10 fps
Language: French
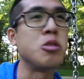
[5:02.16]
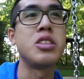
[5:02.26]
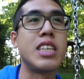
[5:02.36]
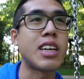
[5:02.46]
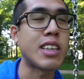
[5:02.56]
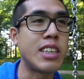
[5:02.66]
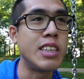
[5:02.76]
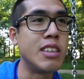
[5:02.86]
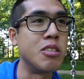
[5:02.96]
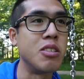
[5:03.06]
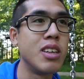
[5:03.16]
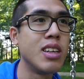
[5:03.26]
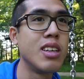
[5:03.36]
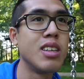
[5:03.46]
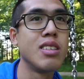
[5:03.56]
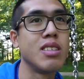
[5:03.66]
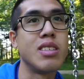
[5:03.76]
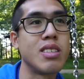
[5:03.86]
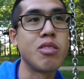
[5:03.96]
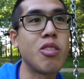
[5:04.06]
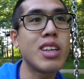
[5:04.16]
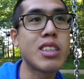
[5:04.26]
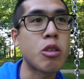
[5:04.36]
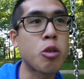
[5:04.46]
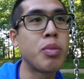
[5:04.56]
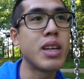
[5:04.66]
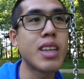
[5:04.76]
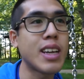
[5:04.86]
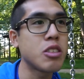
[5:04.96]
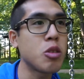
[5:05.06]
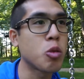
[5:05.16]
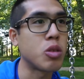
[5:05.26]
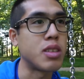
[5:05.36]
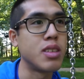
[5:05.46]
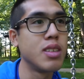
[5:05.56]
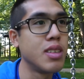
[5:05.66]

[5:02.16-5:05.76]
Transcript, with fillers: de série, voilà, des trucs pas intéressants, quoi.